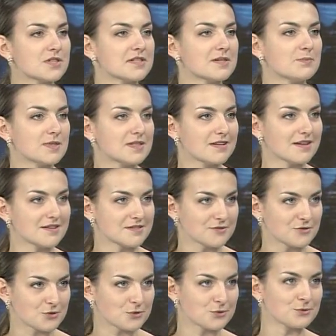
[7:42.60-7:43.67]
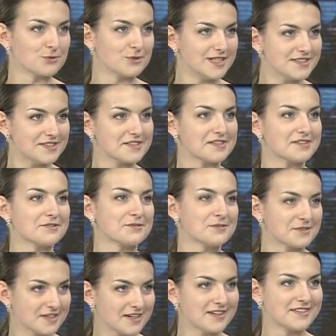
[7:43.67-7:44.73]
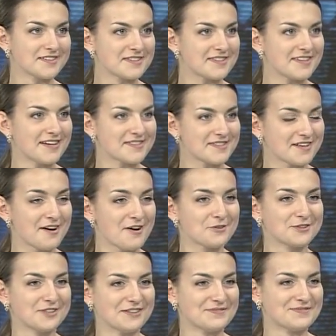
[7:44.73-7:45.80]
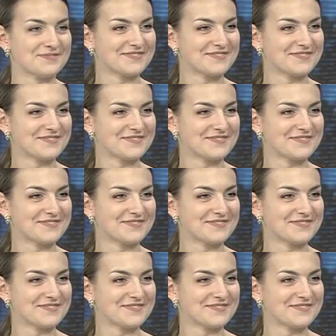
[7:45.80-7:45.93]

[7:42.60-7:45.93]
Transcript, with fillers: записаться в школу лидеров? стать скаутом?